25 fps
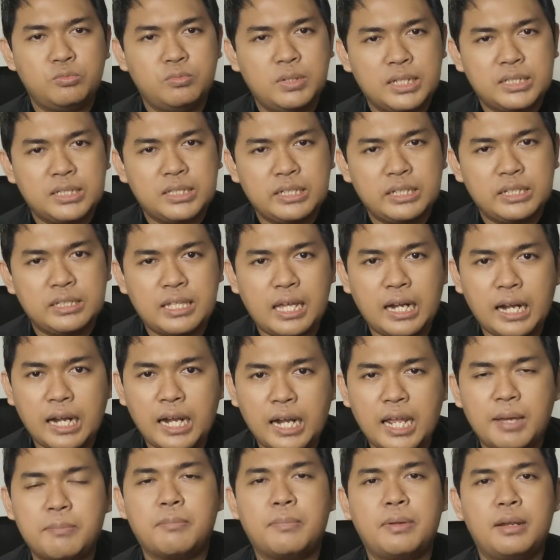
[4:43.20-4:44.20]
sekitar 16
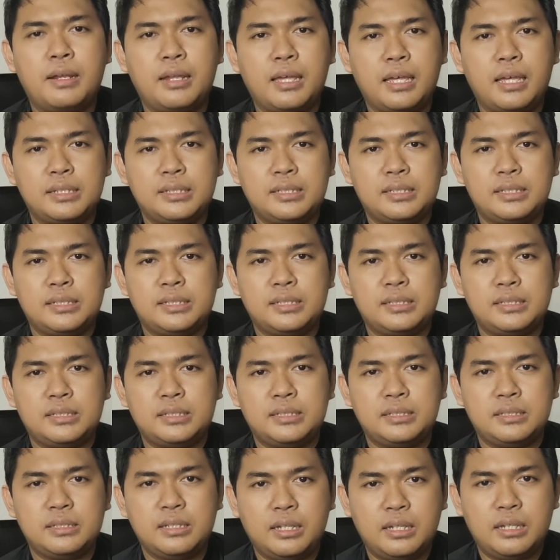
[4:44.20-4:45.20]
uh,
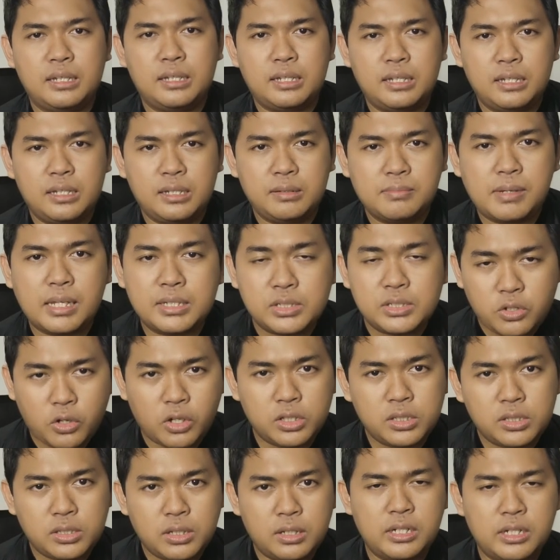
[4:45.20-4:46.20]
eh, maskot
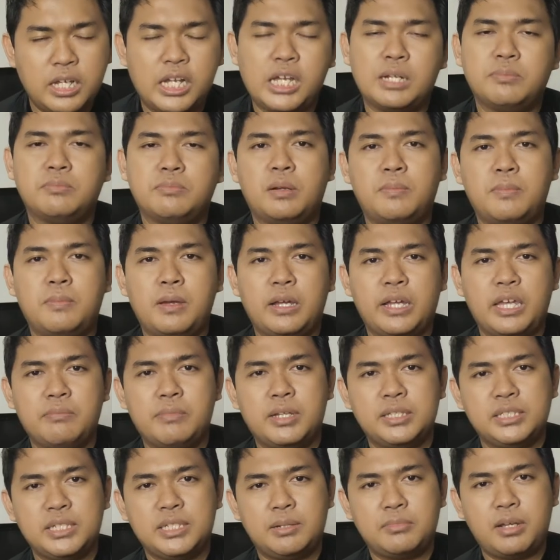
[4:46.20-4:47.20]
dengan berbagai
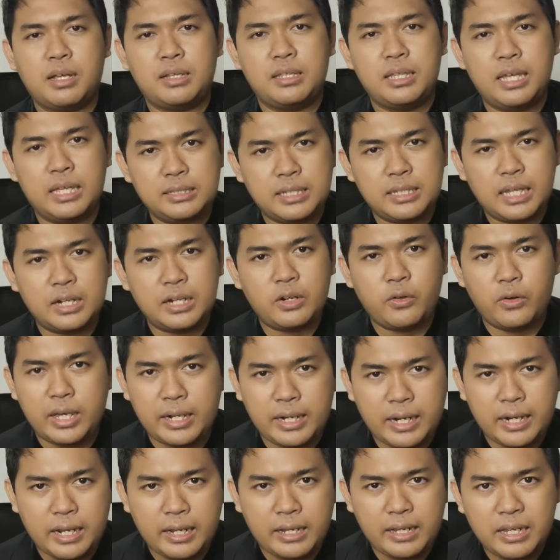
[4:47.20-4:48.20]
macam kegiatan
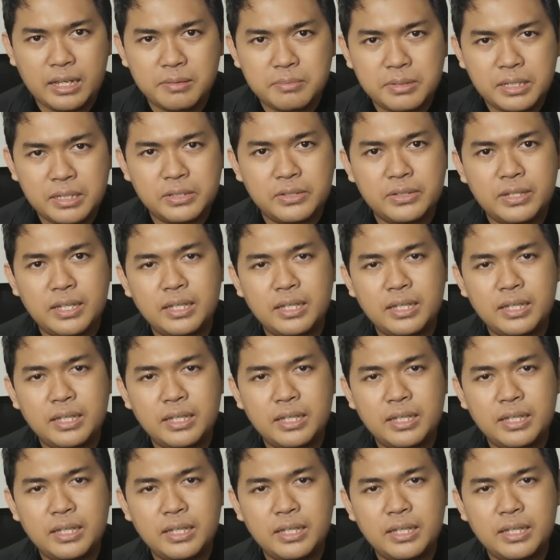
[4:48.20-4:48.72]
olahraga gitu ya.